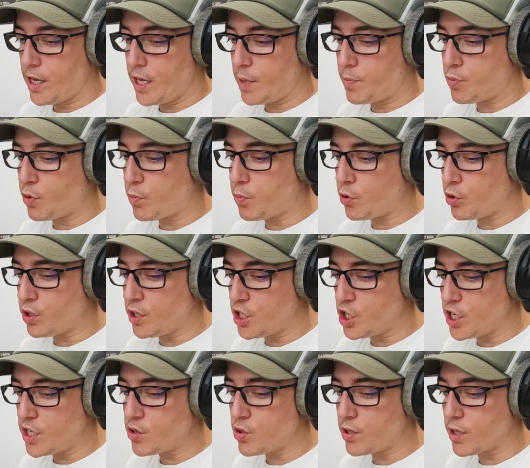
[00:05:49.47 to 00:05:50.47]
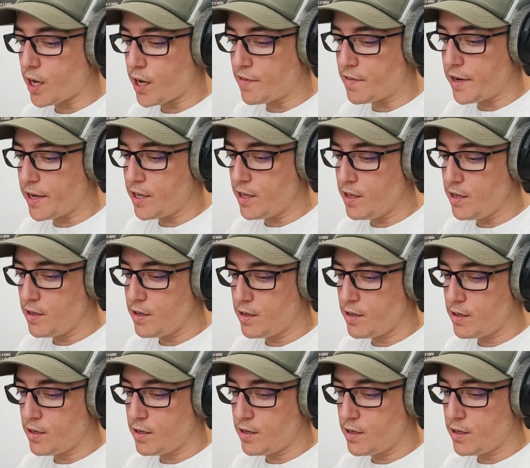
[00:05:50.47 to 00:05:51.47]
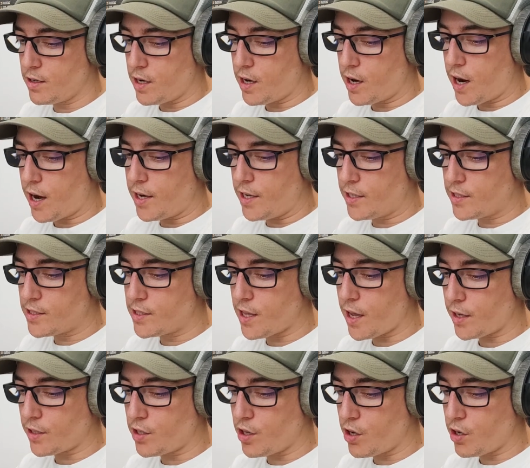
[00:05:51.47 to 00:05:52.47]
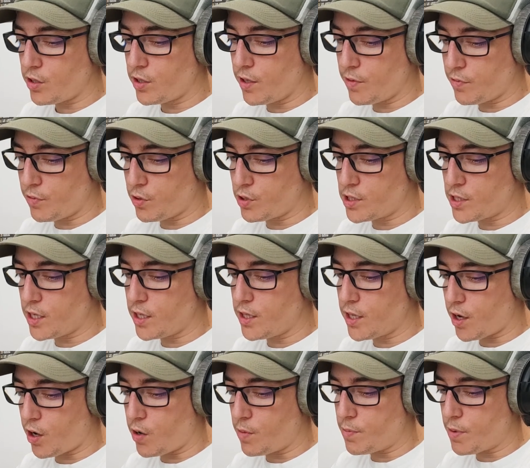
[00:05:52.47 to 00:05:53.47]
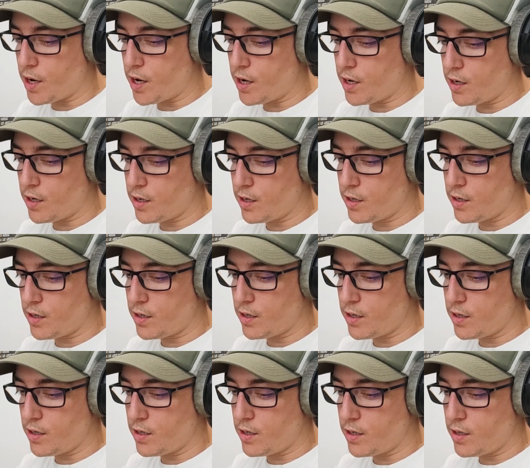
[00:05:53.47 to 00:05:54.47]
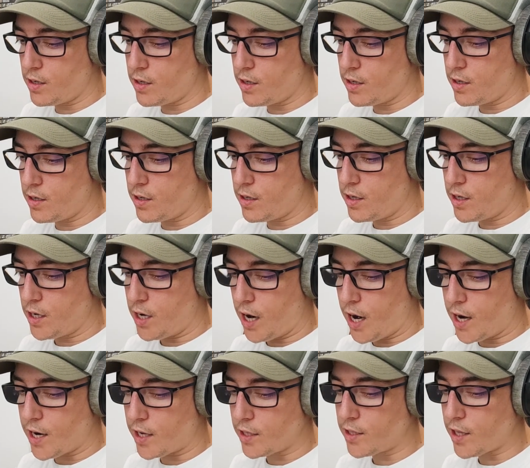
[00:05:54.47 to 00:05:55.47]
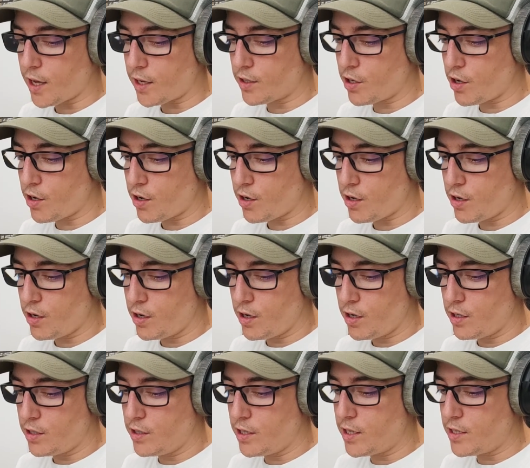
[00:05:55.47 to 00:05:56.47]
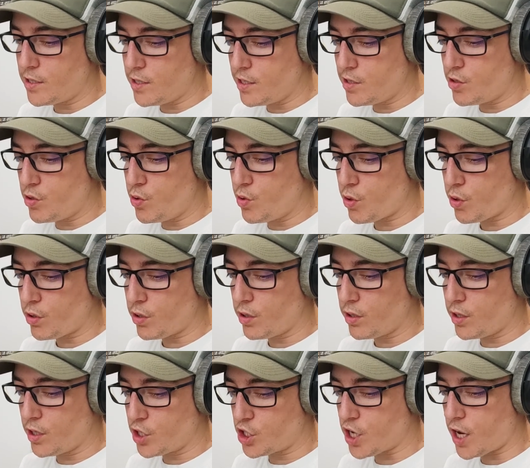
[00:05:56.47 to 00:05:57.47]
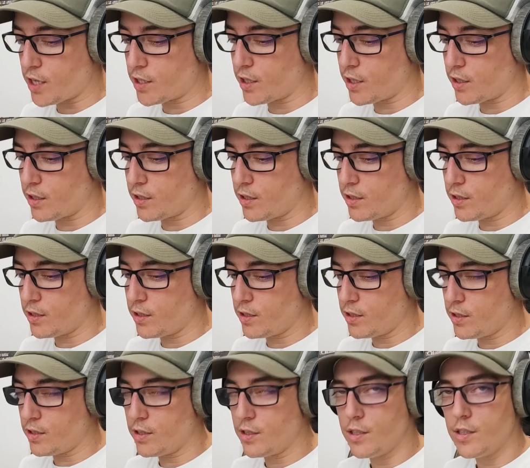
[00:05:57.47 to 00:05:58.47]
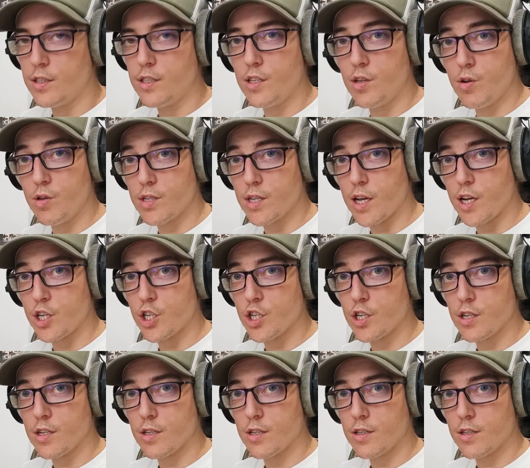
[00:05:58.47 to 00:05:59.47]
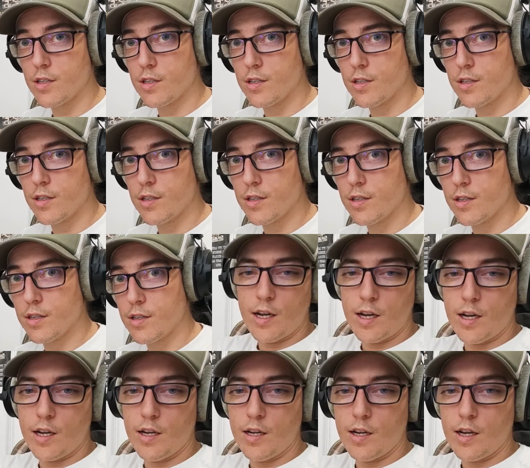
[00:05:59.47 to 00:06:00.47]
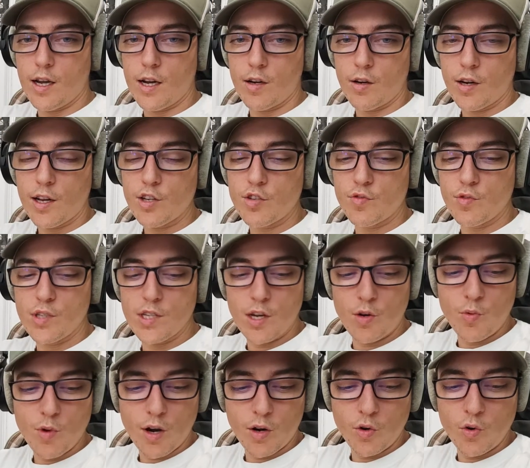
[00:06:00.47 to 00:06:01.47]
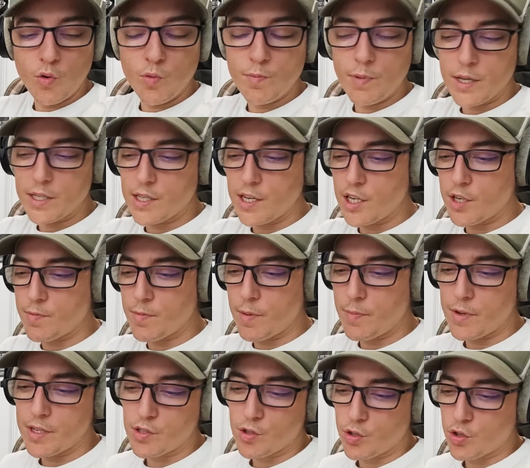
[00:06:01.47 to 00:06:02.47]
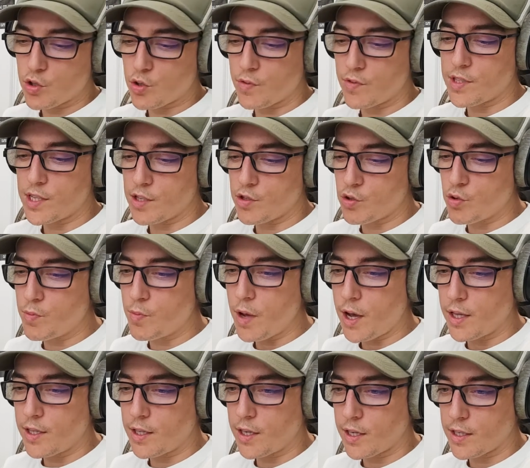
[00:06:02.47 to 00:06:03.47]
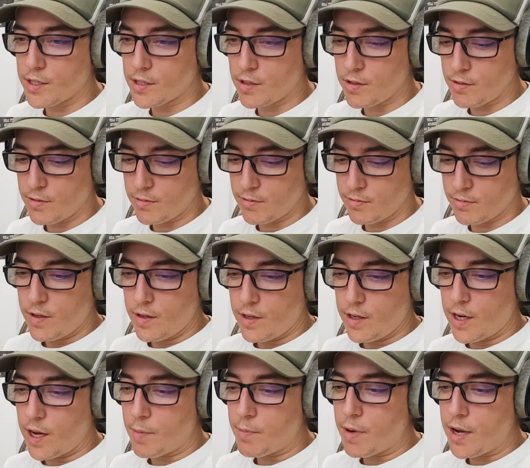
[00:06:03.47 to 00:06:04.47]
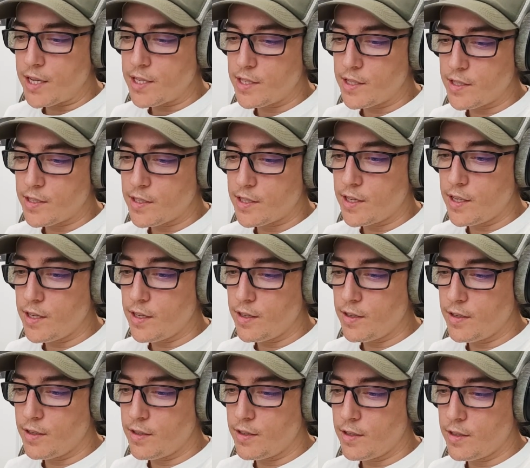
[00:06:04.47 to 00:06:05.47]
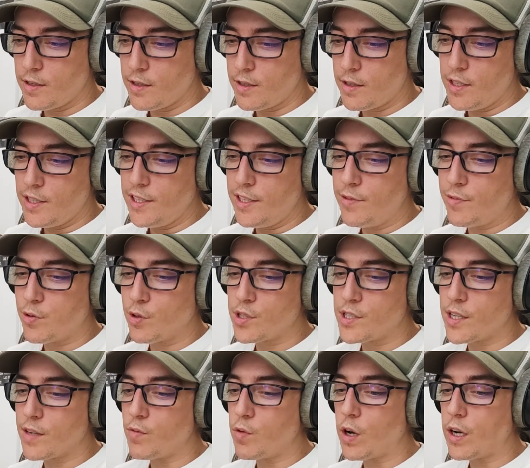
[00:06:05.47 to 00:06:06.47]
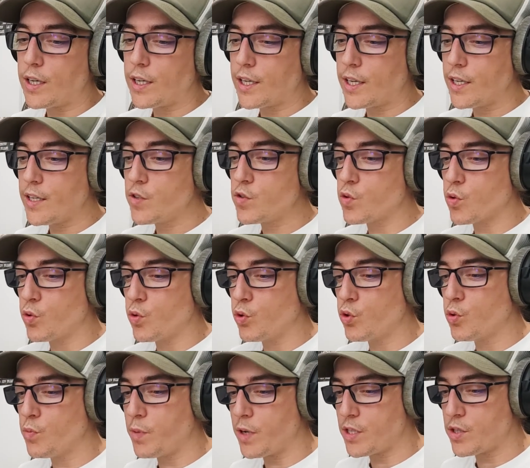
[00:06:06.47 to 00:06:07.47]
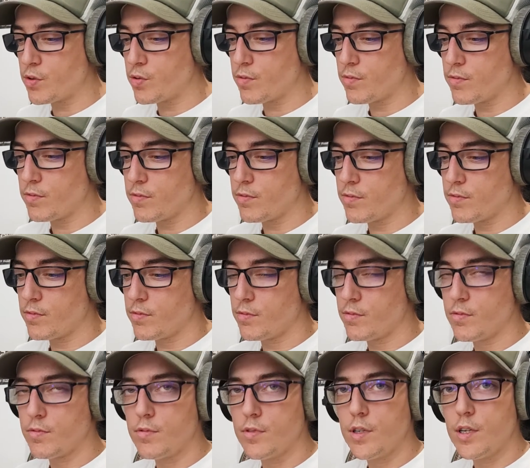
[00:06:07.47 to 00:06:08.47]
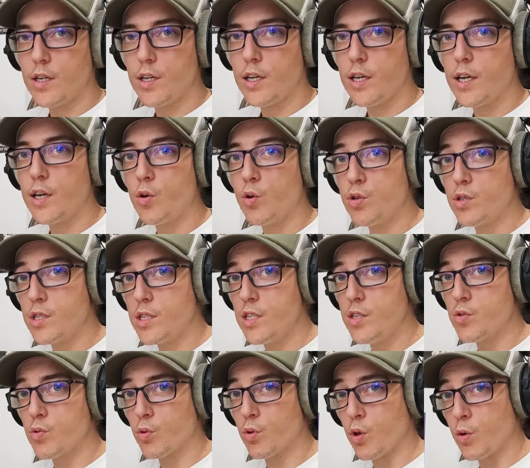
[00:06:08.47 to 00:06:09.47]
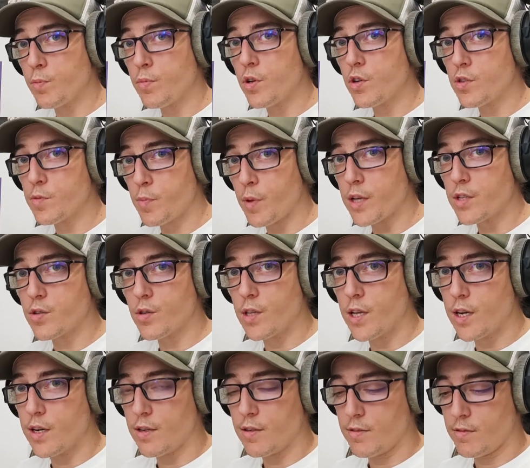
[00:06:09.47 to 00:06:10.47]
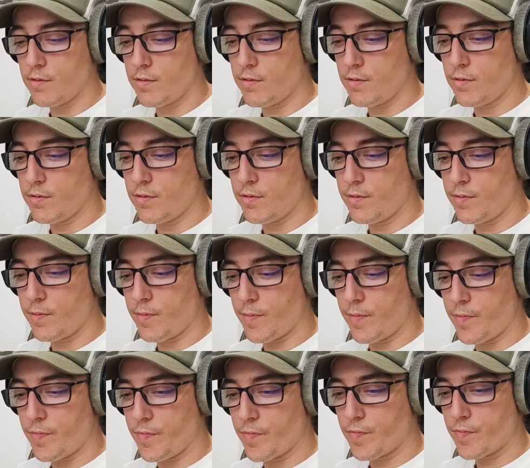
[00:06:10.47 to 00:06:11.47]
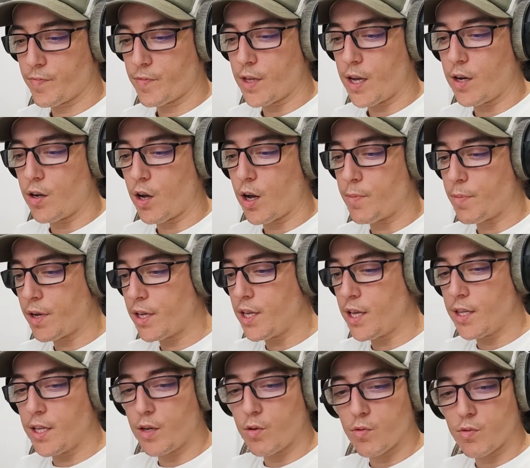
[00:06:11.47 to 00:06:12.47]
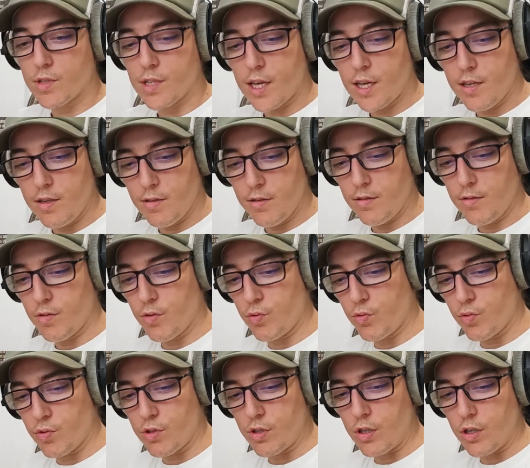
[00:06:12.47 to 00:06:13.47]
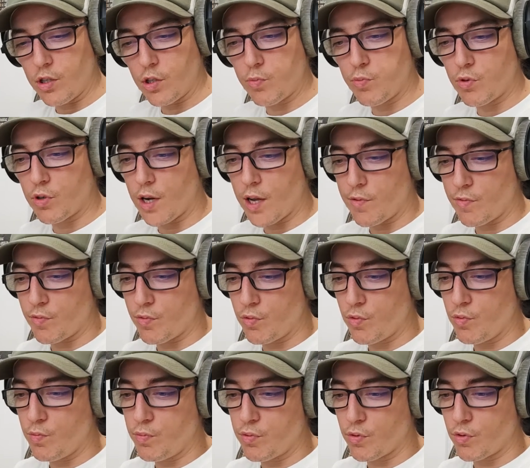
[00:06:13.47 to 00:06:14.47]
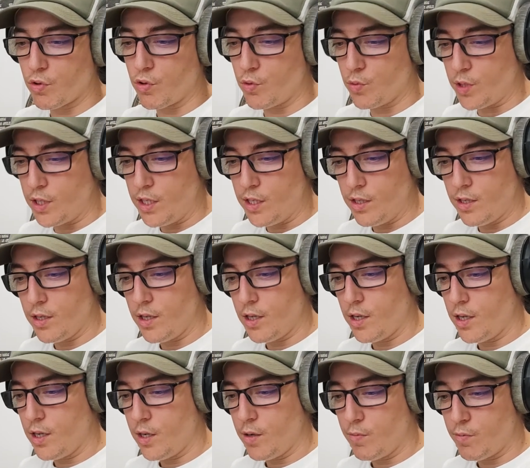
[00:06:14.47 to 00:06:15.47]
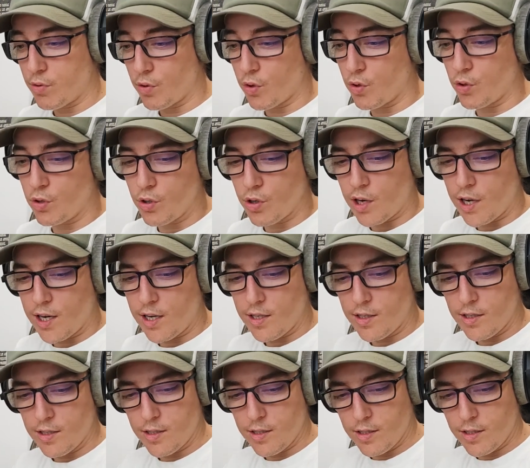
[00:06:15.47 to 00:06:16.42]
Et pour protéger ce travail, à l'extérieur des fossés des remparts, à l'intérieur des ciselures des jardins, dit le sage. Alors là, je vous ai lu un long passage, mais parce que je ça super intéressant. La base, c'est il faut savoir créer son occupation et aussi son ambiance personnelle. Alors après, il y a des conseils de toutes sortes pour la vue, pour l'ouïe, pour l'odorat.